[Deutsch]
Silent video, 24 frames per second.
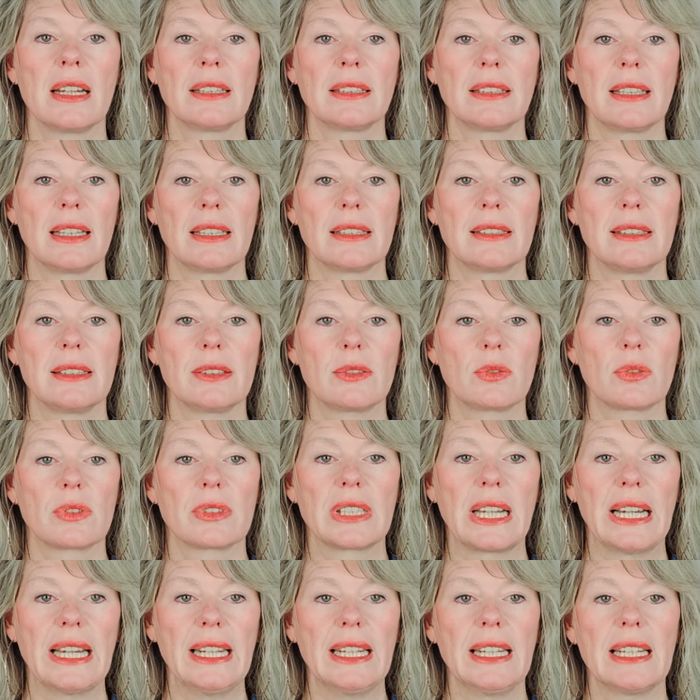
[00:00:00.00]
der sie so
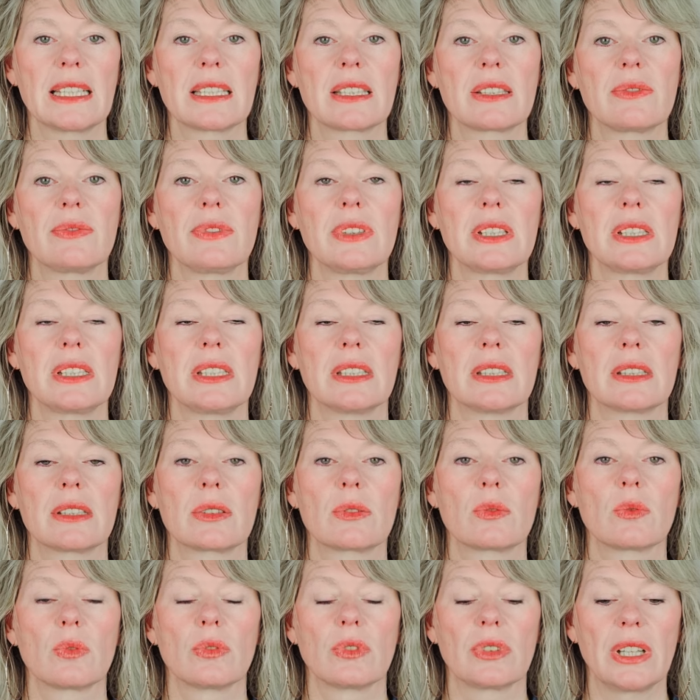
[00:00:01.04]
sein lässt, wie sie ist
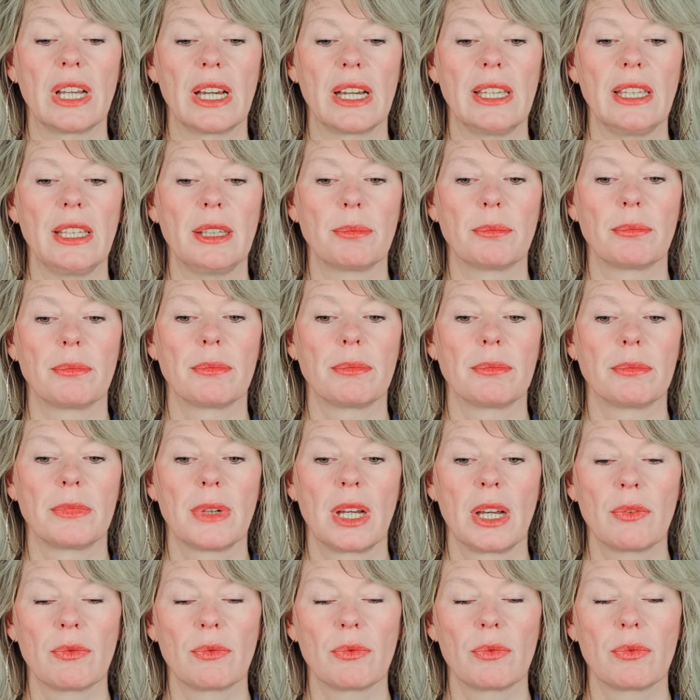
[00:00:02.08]
und der eben,
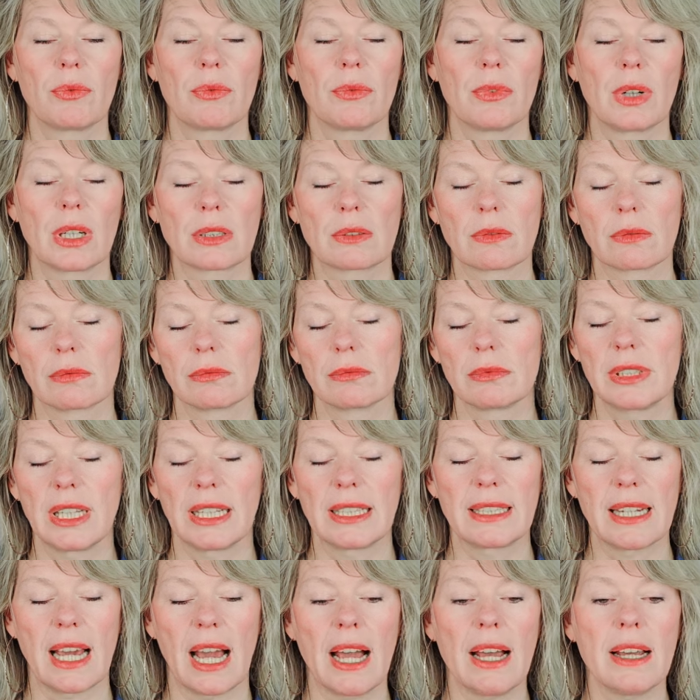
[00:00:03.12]
also der
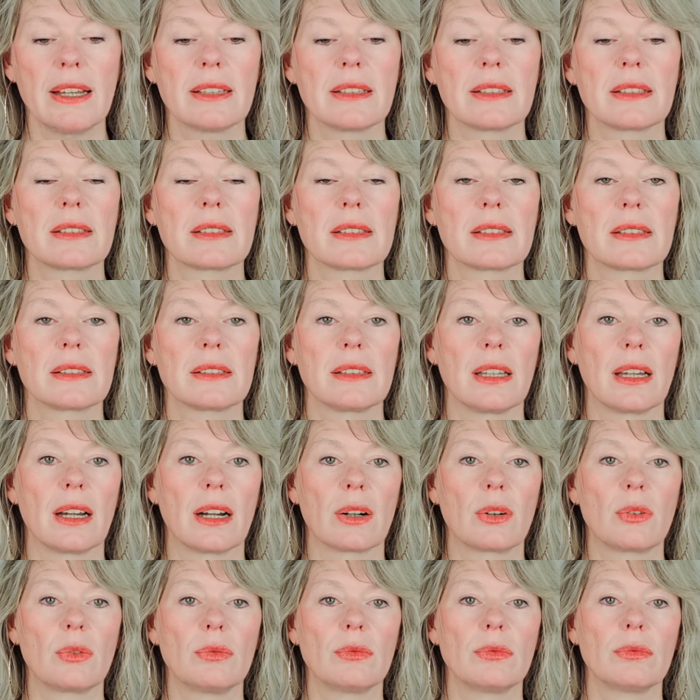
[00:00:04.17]
da ist, der
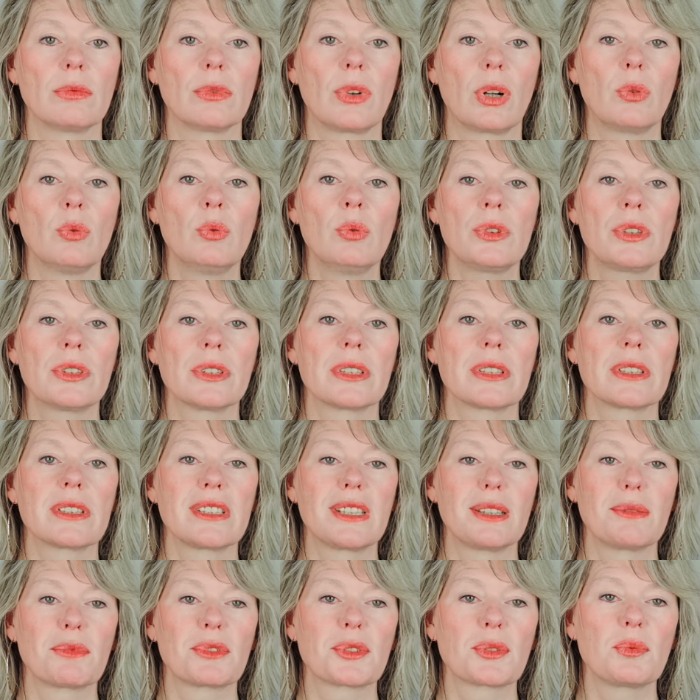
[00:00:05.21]
gut ist,
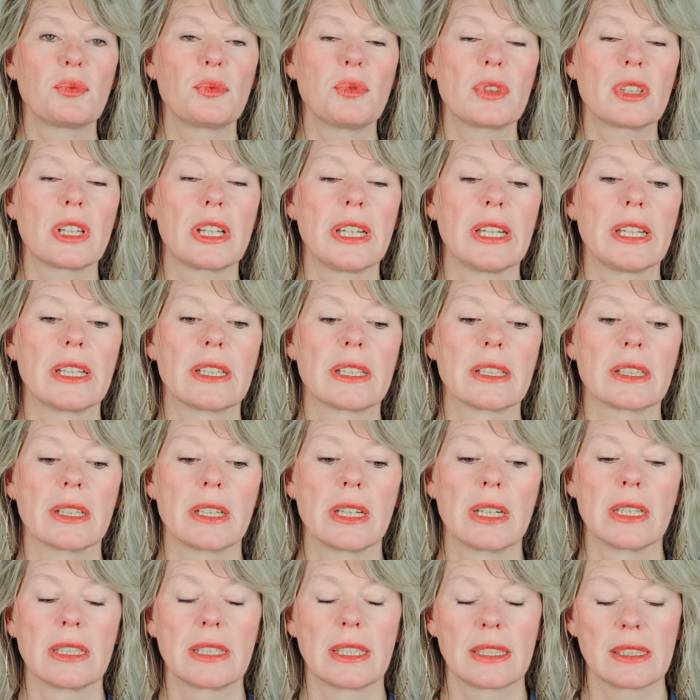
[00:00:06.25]
dem es gut geht,
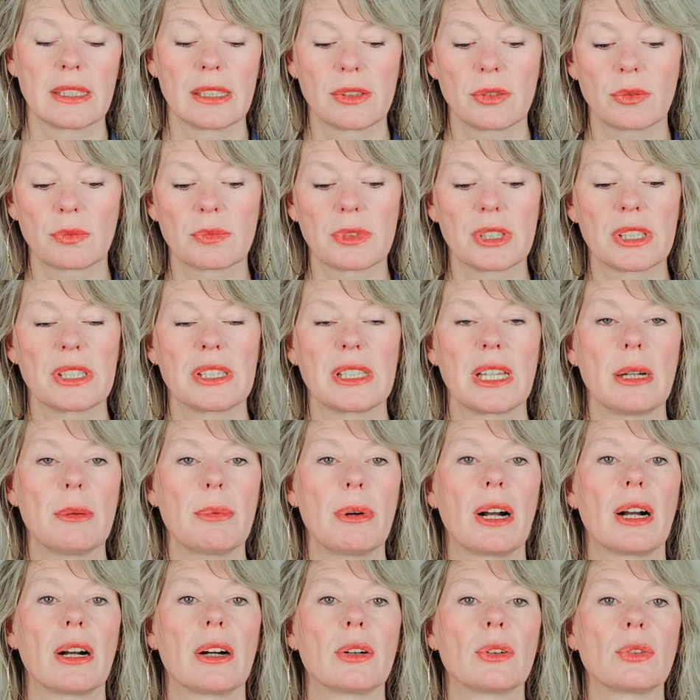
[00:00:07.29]
der sich um sich
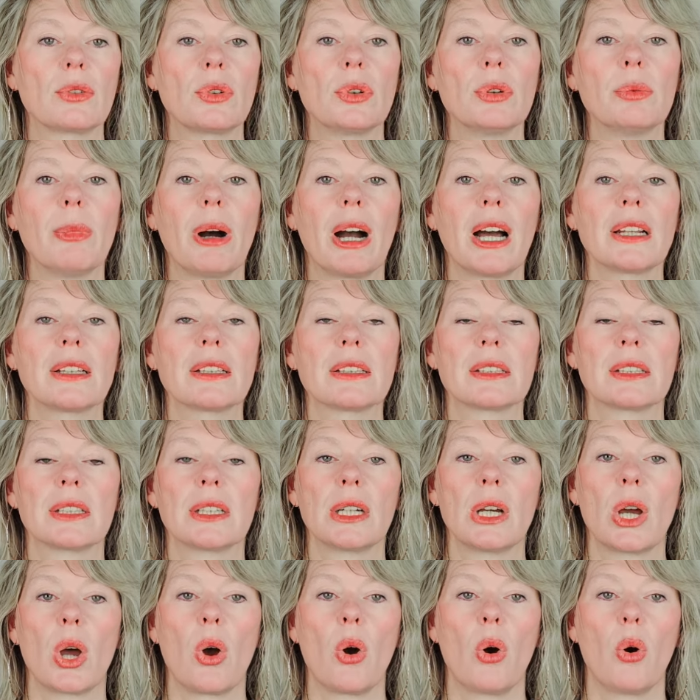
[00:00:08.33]
selber kümmert
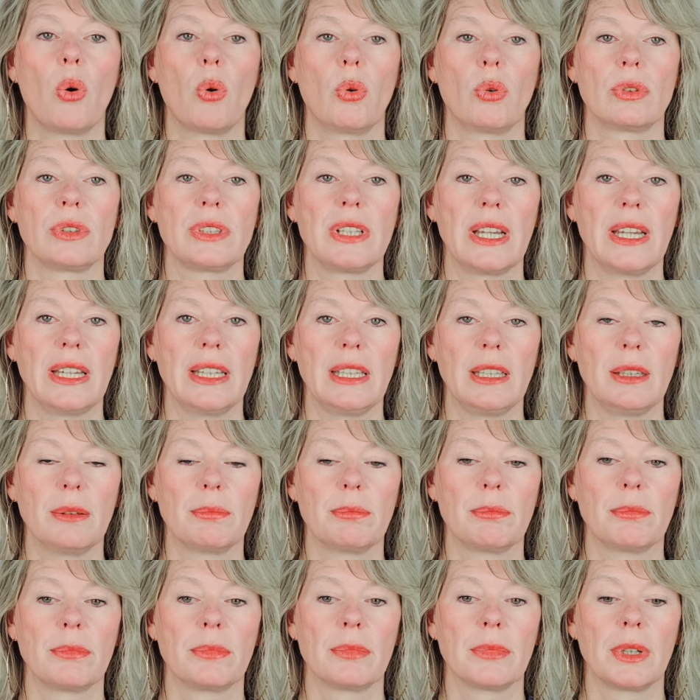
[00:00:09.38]
und der
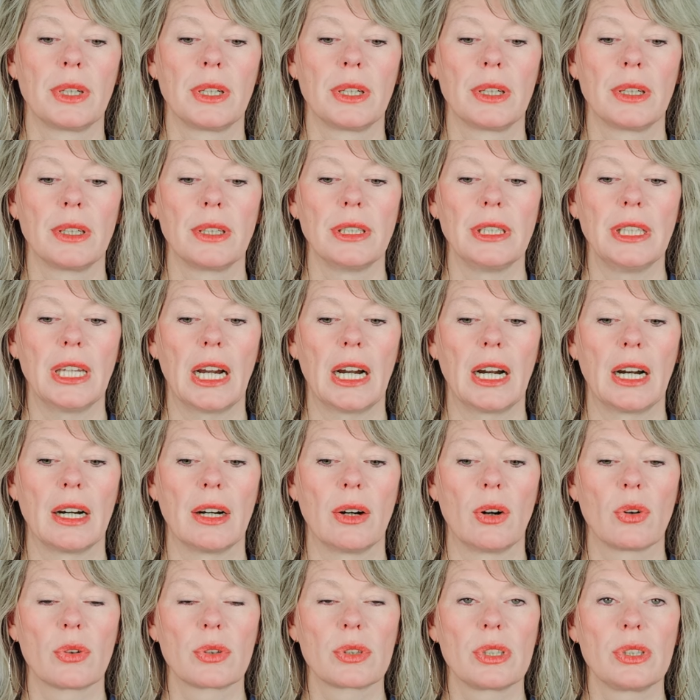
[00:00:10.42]
eben ja
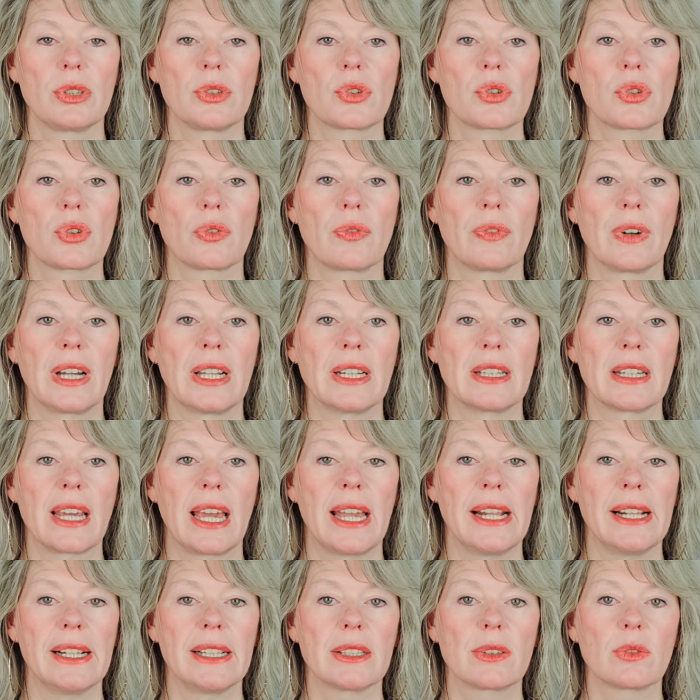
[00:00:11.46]
auch sie ein Stück weit
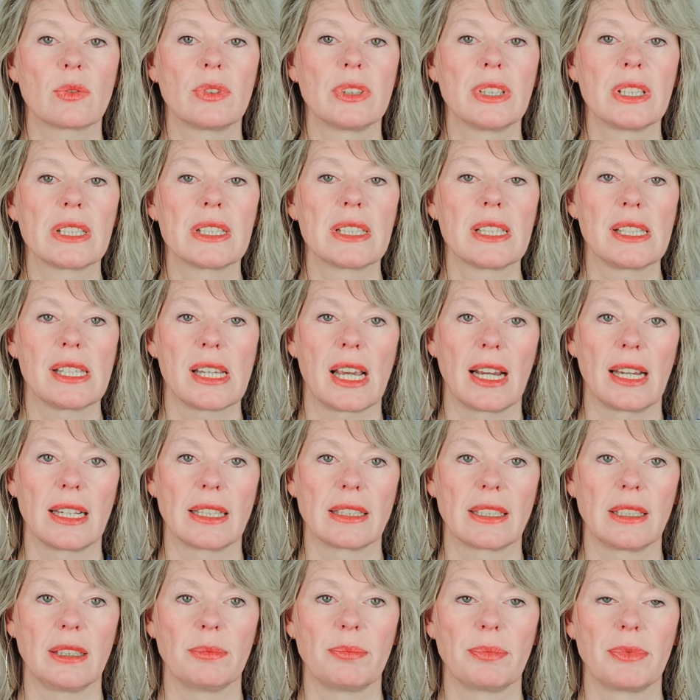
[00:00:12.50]
hält und ihr
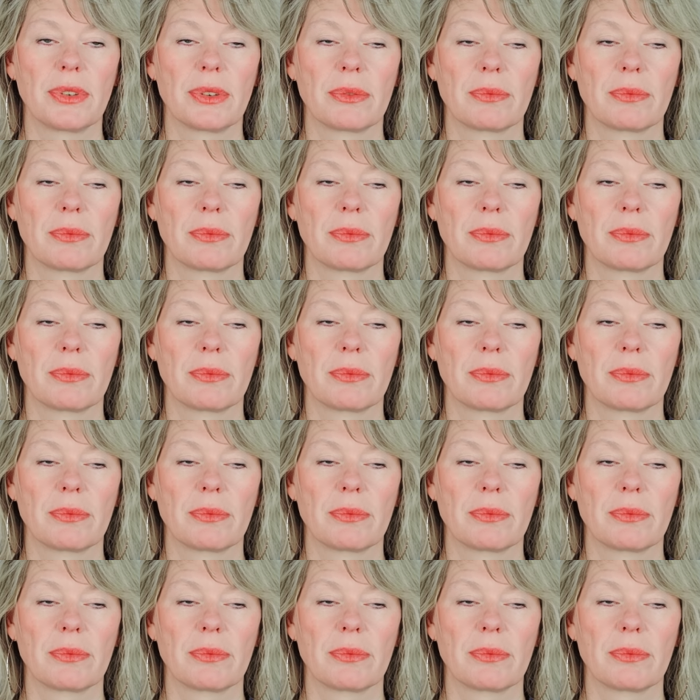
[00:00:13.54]
Sicherheit gibt.